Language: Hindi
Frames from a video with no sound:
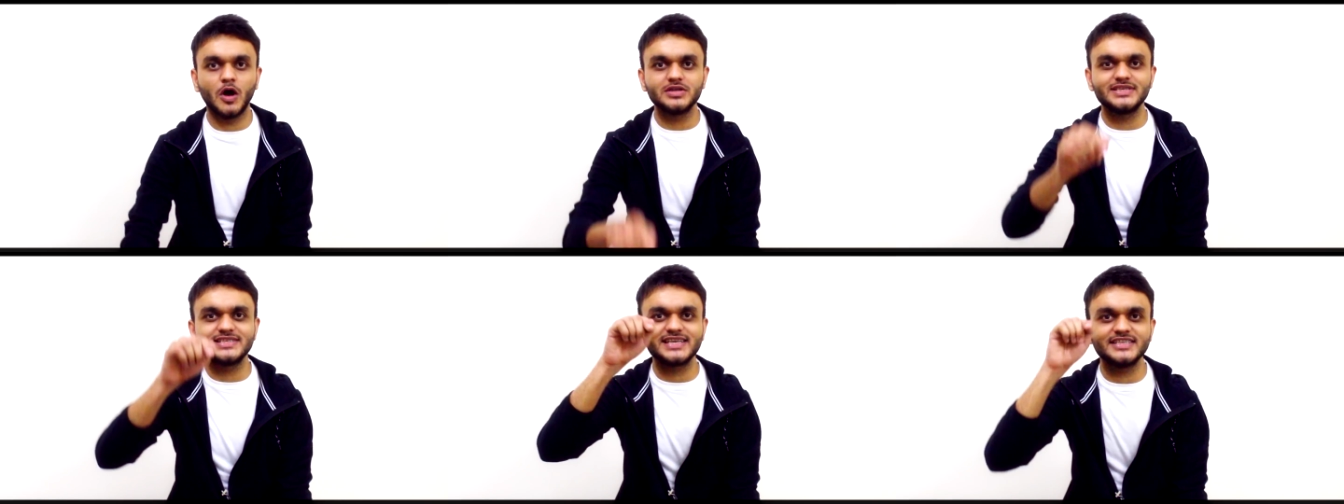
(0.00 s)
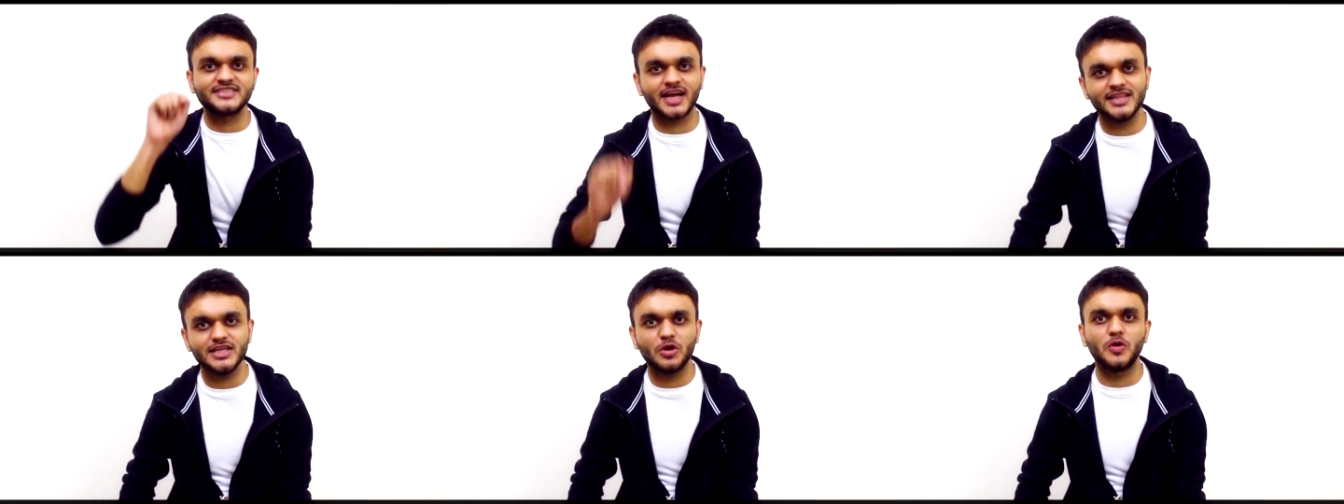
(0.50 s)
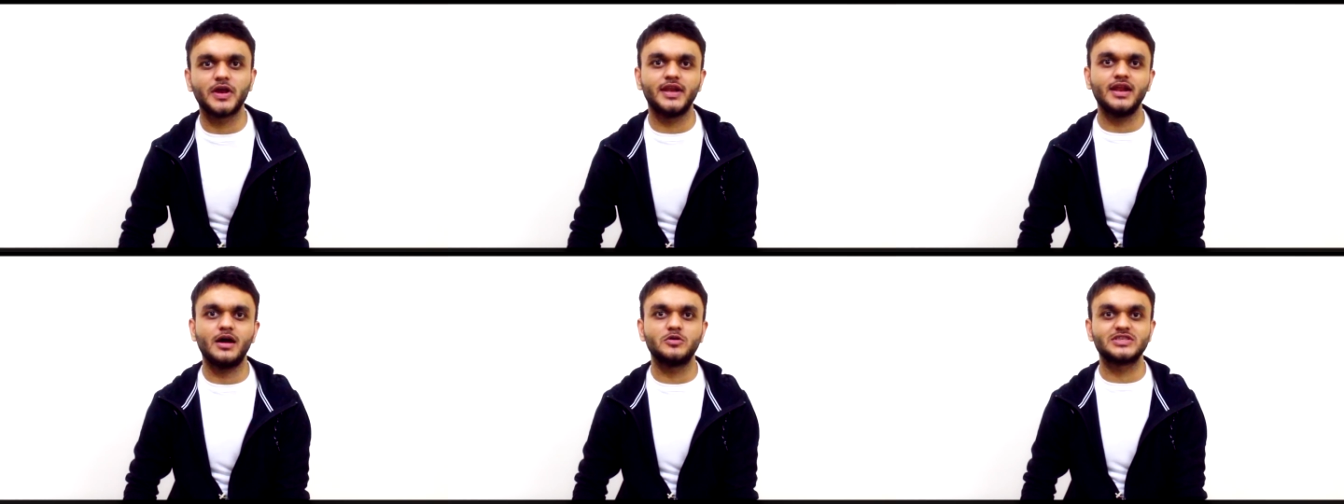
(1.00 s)
और जिसकी शादी होगी
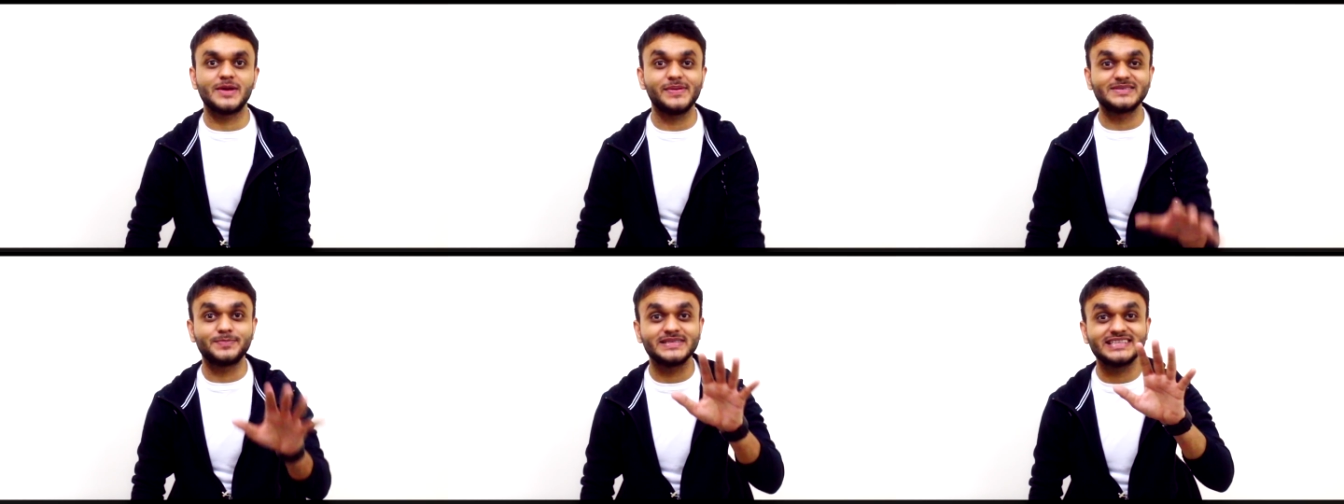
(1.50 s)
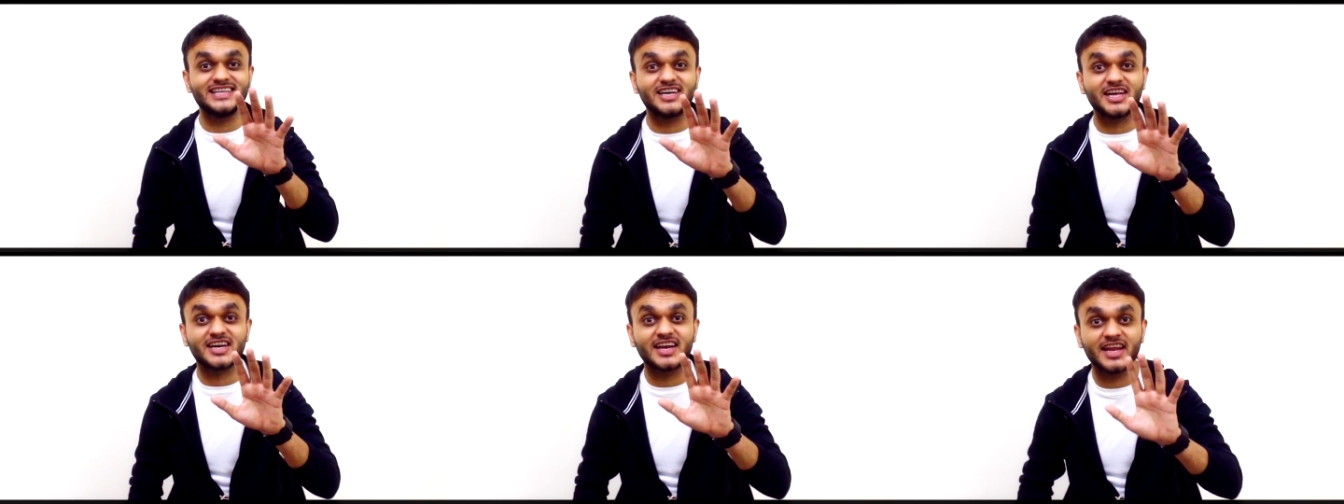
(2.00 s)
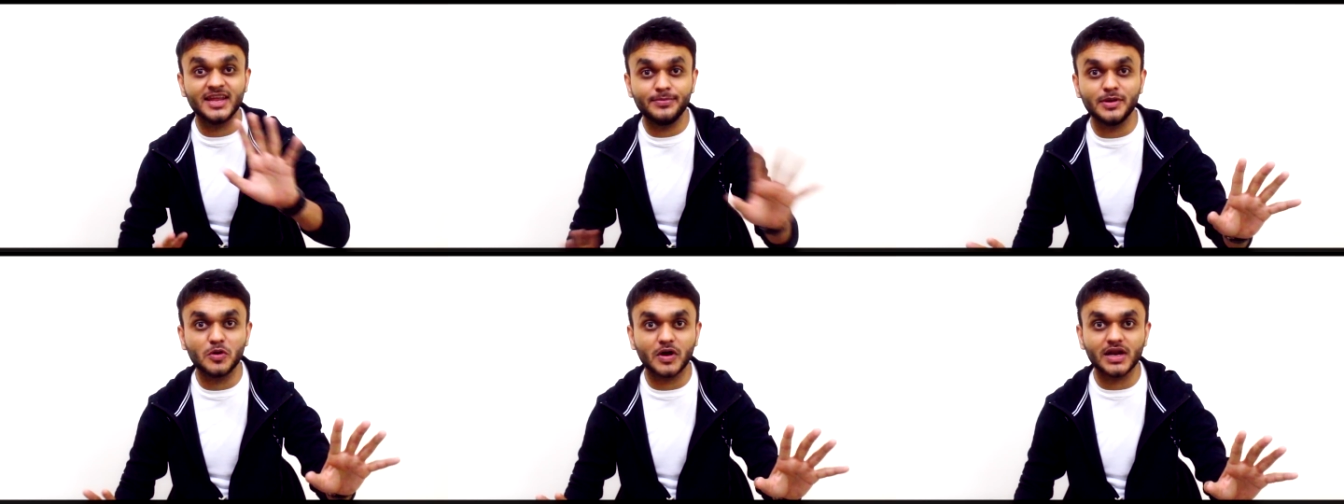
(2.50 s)
ना उसके पास पैसा अगर नहीं
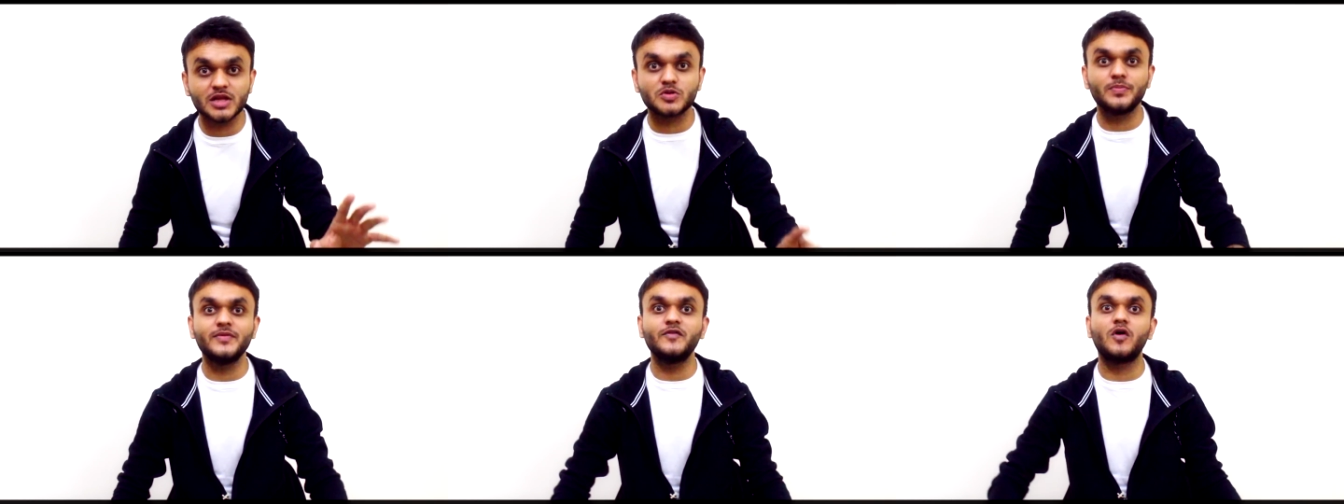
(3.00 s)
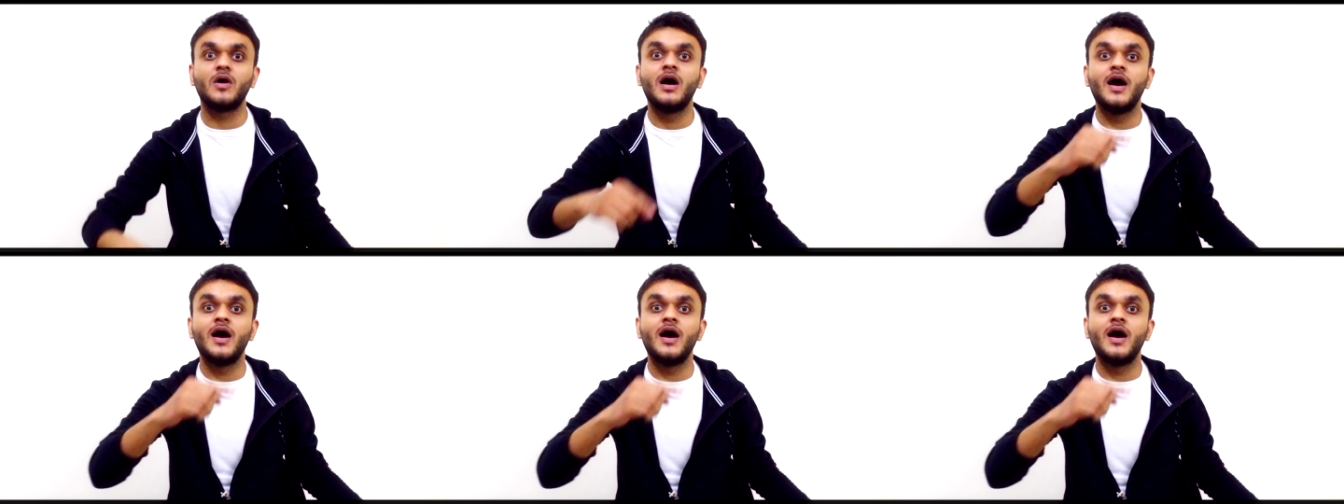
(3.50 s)
भी होगा ना तो भी वो